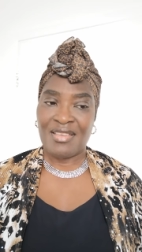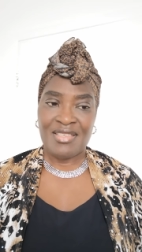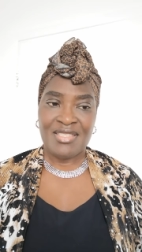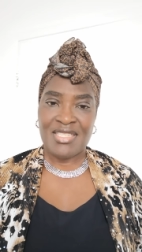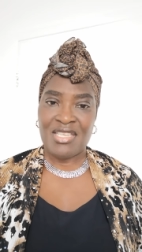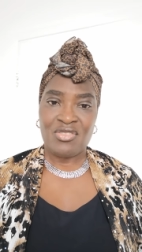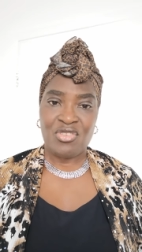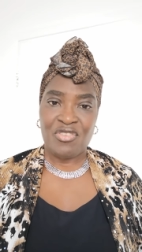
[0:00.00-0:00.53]

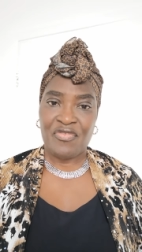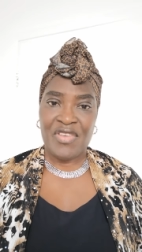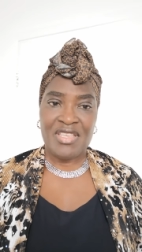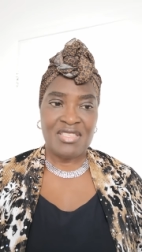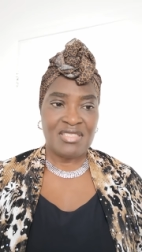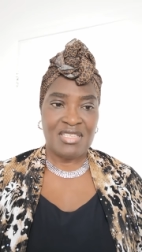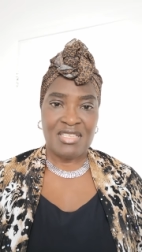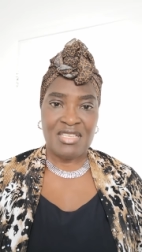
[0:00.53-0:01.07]
essayez de
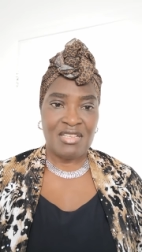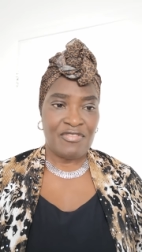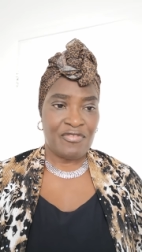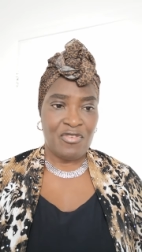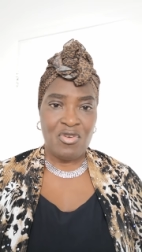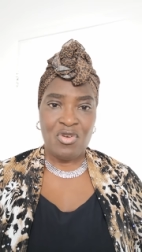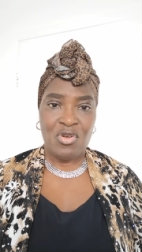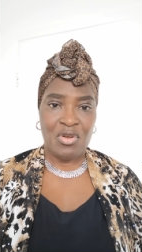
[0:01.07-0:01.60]
faire ce qu'il
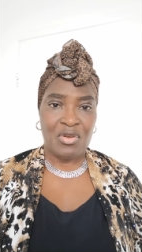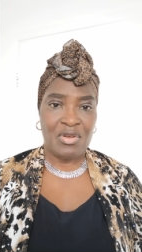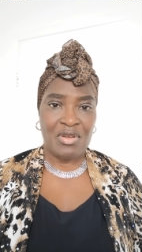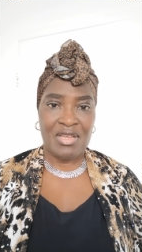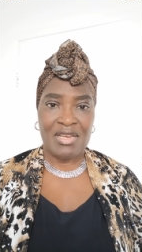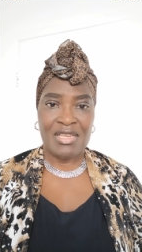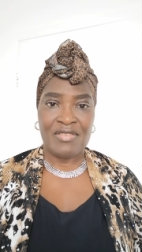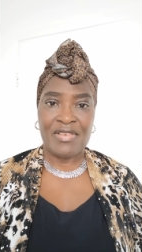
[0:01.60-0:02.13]
faut,
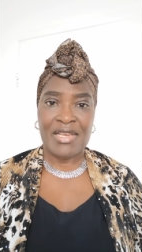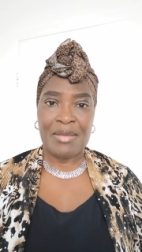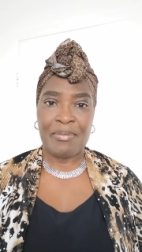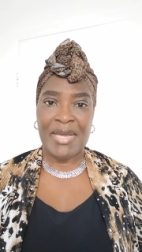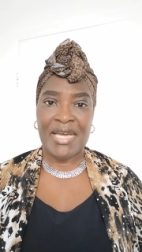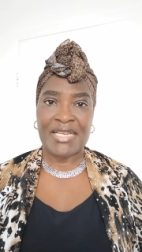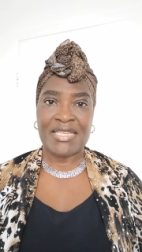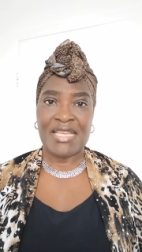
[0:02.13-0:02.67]
euh, lever les
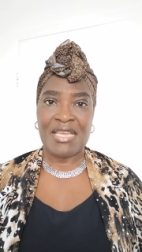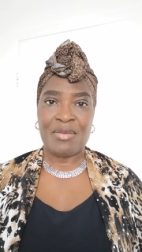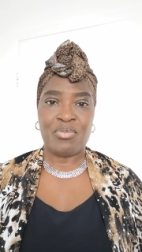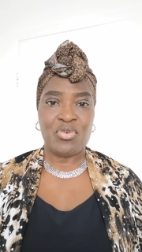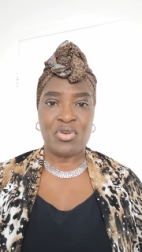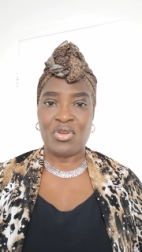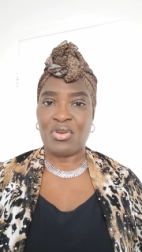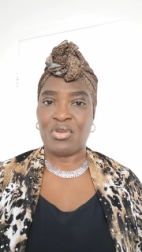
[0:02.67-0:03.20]
barrières
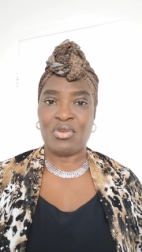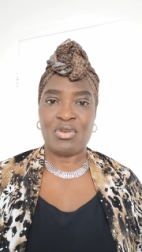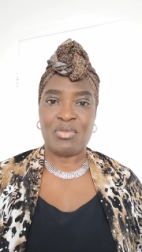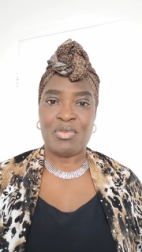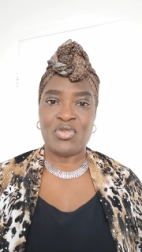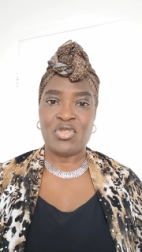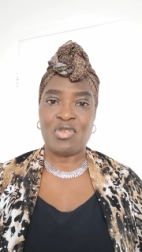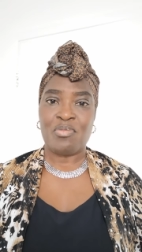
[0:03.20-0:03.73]
pour que
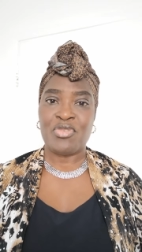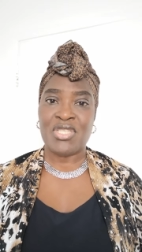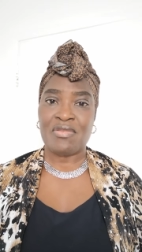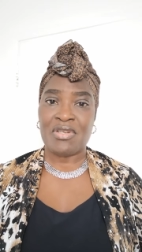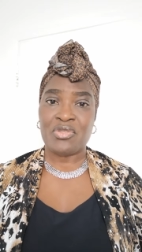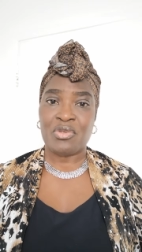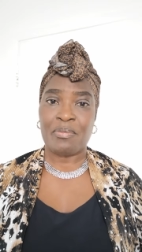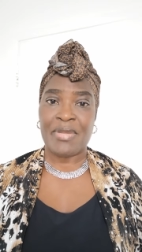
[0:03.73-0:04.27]
le, monsieur puisse
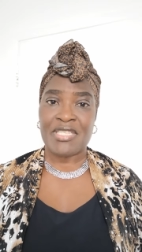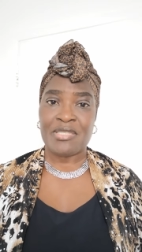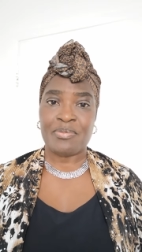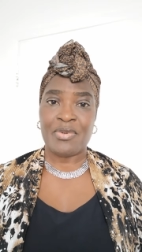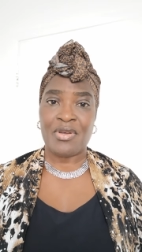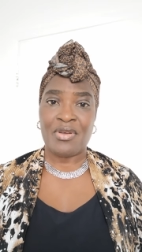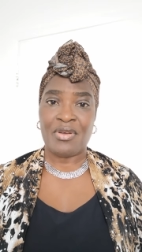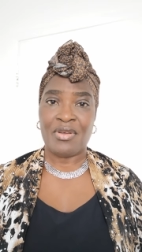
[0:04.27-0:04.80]
avoir son
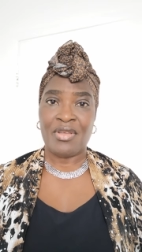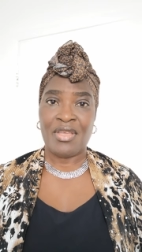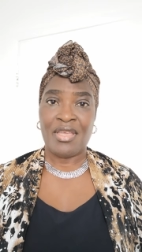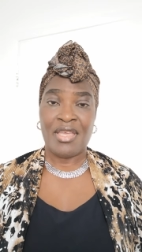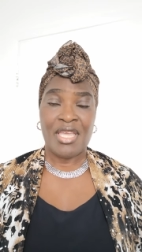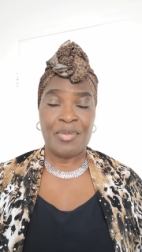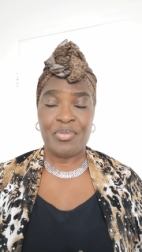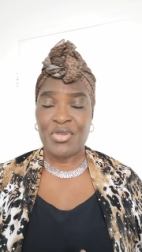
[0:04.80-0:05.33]
passeport.
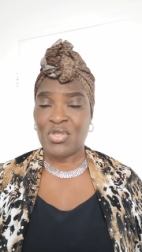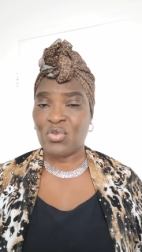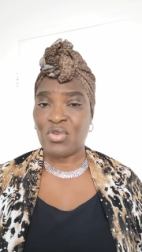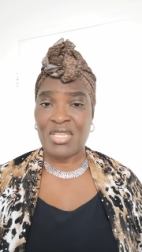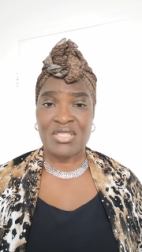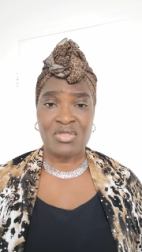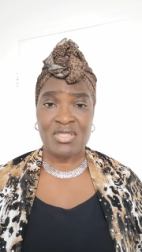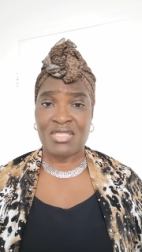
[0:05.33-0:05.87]
Et puis
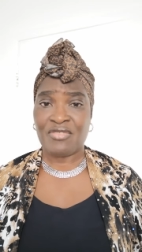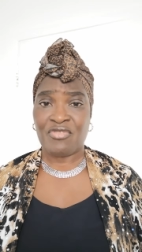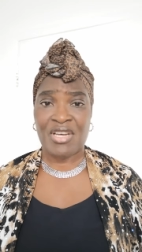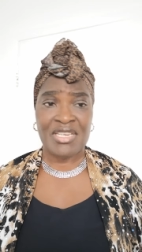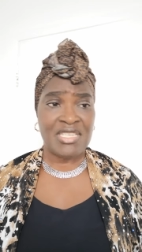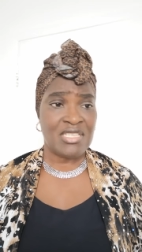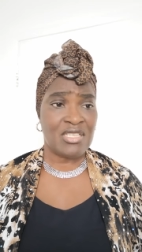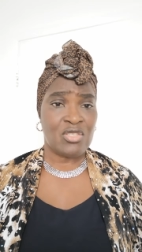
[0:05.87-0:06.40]
tous les autres
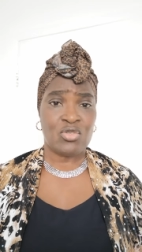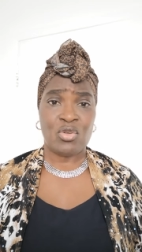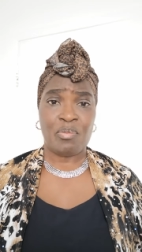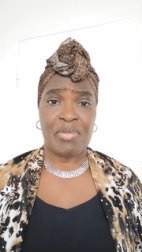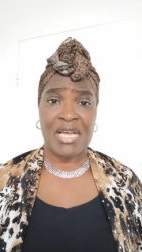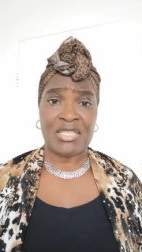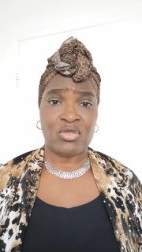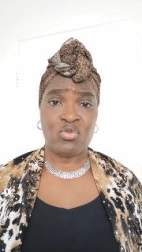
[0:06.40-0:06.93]
Ivoiriens qui sont
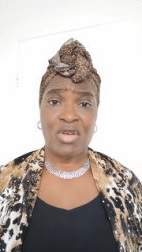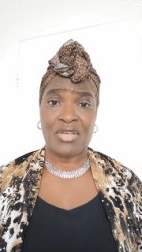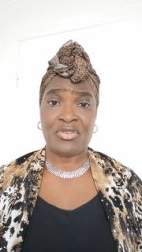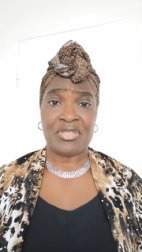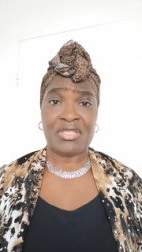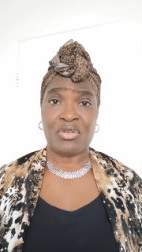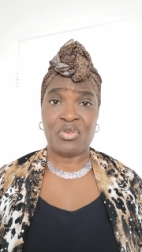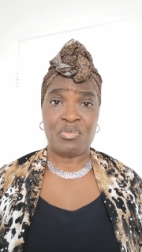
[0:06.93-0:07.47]
partout
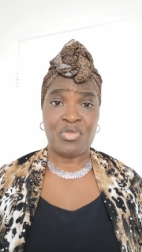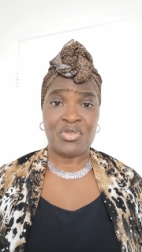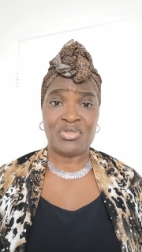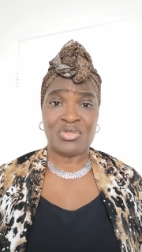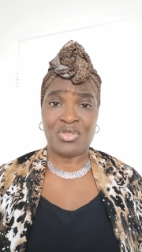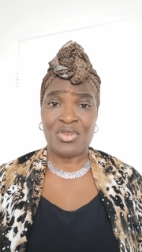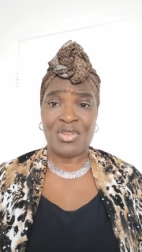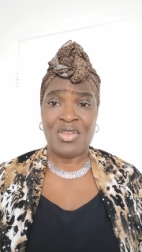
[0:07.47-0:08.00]
ailleurs dans le
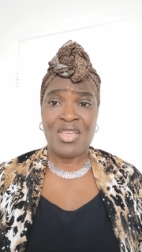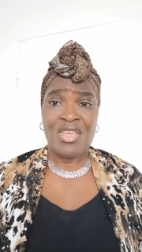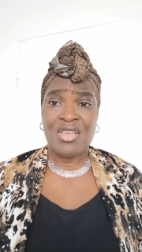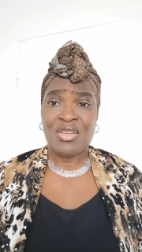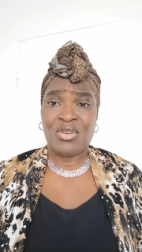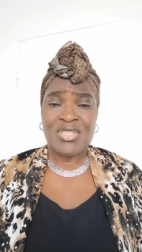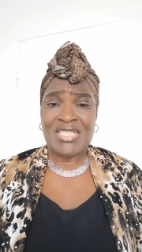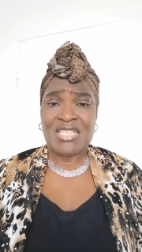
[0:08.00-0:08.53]
monde, que,
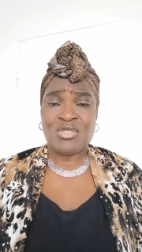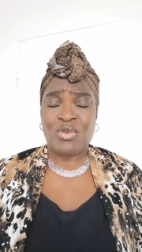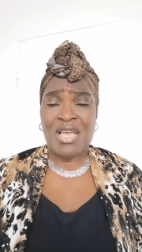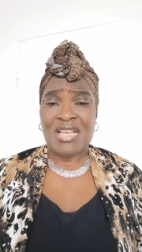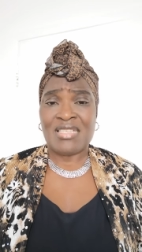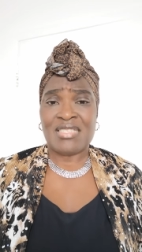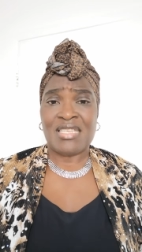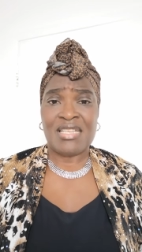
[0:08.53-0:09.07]
que ça soit
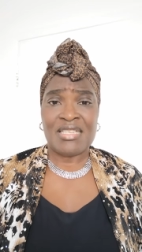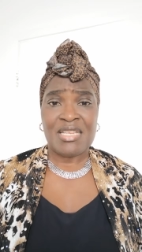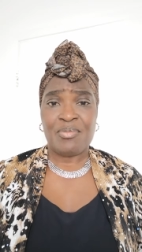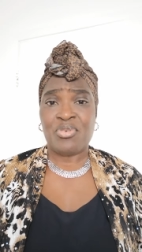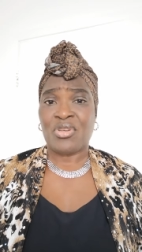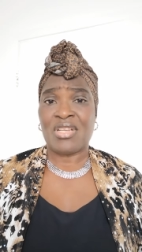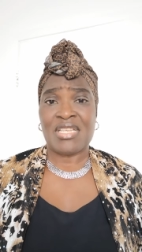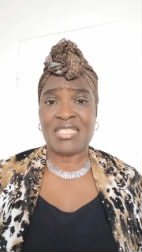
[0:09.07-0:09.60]
accéléré
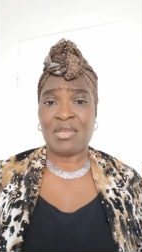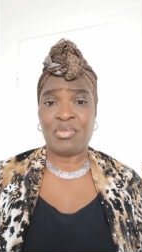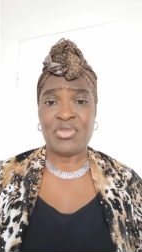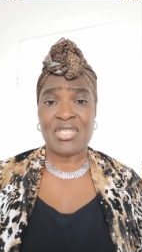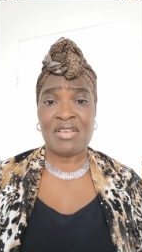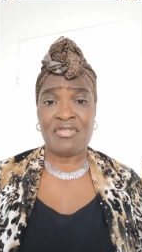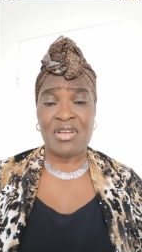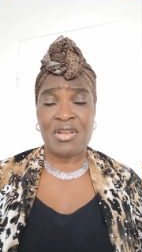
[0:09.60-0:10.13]
pour que les gens
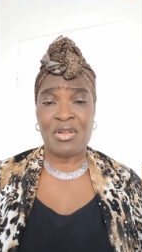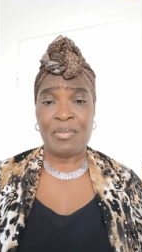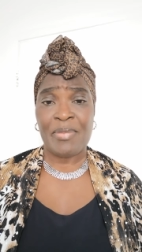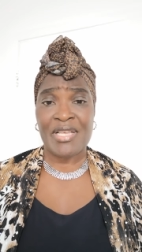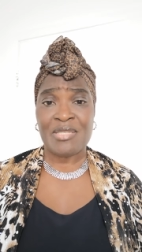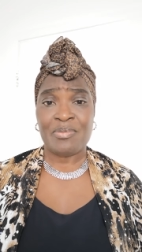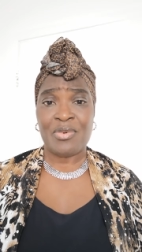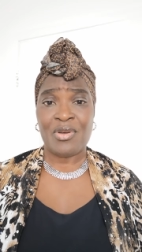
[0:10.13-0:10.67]
puissent avoir leur
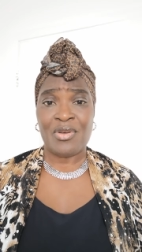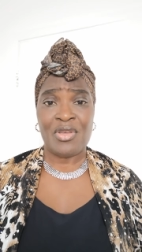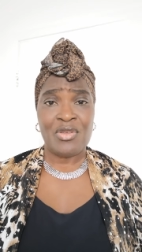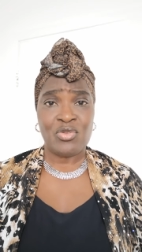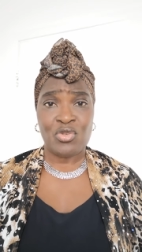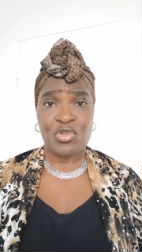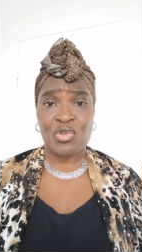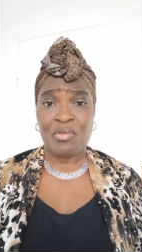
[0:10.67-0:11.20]
passeport.
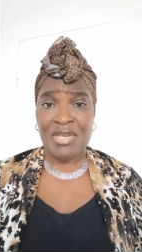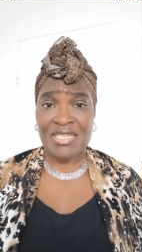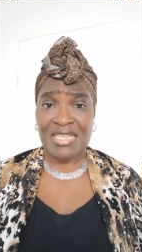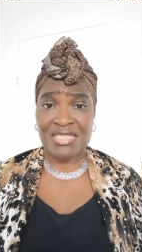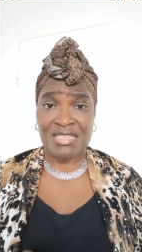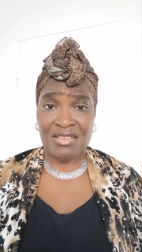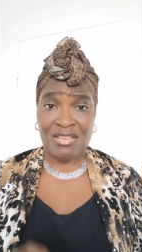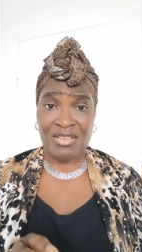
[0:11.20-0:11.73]
Un document,
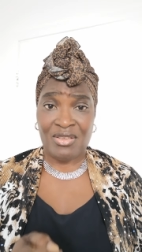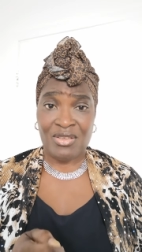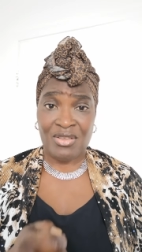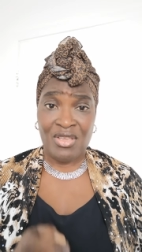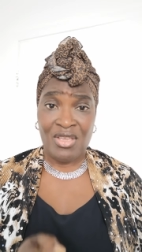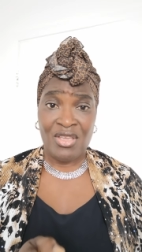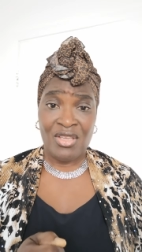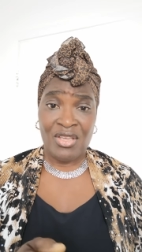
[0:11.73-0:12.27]
euh,
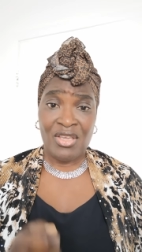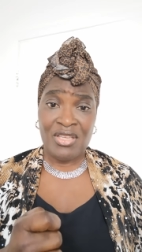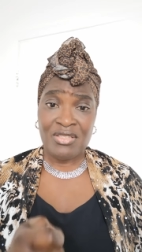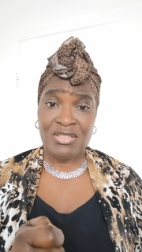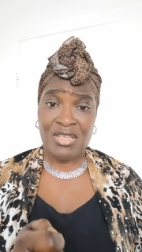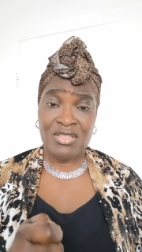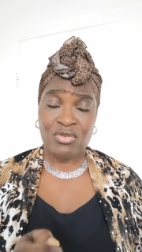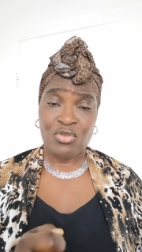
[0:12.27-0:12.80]

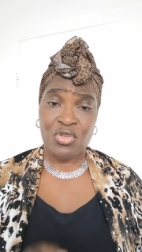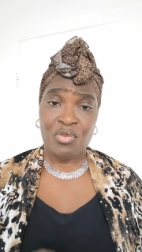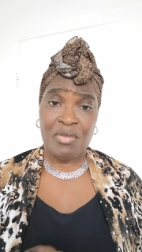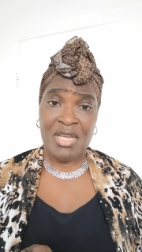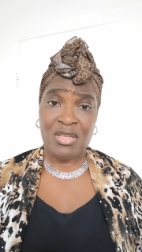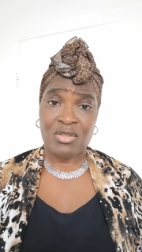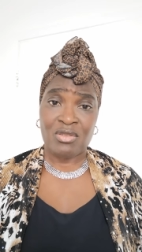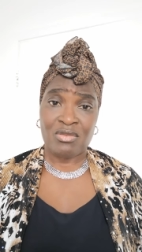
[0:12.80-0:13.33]
euh, un,
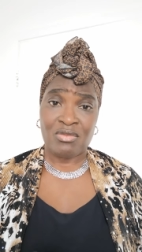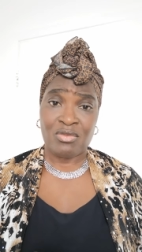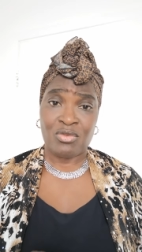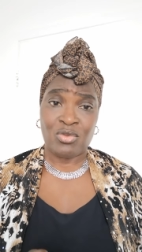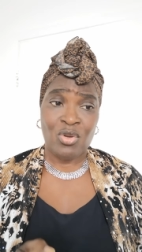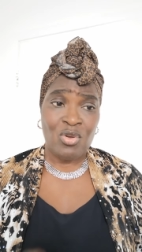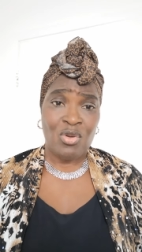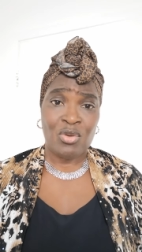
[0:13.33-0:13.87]
document
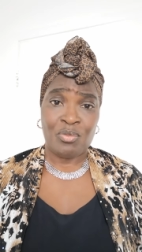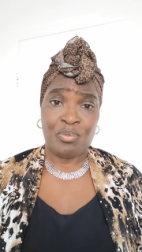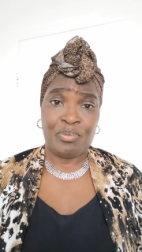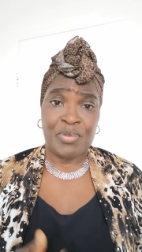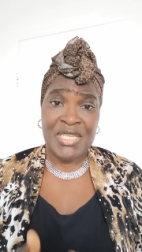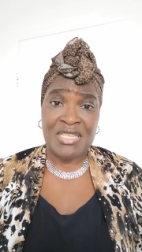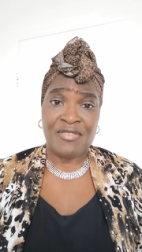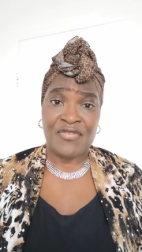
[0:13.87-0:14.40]
dont on
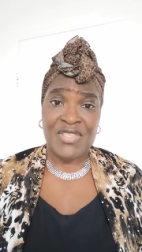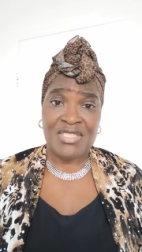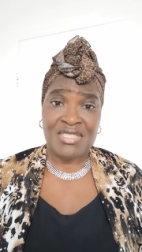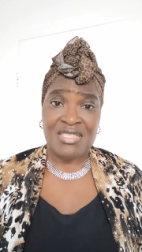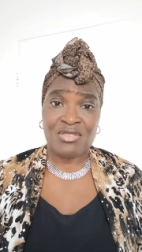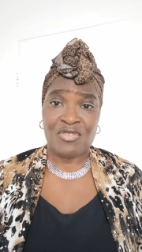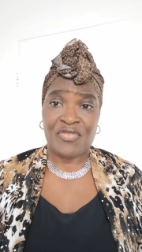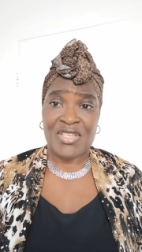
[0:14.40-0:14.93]

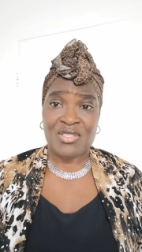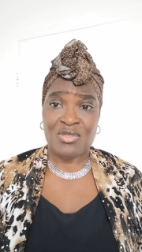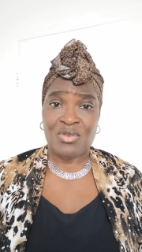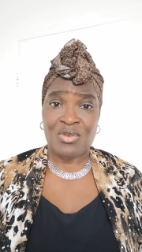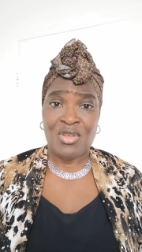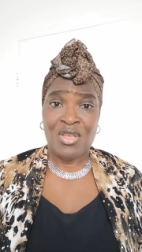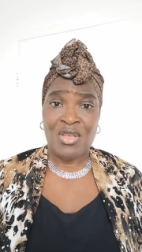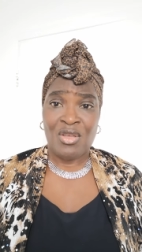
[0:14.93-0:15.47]
bénéficie de
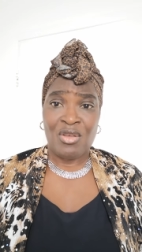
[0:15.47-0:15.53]
façon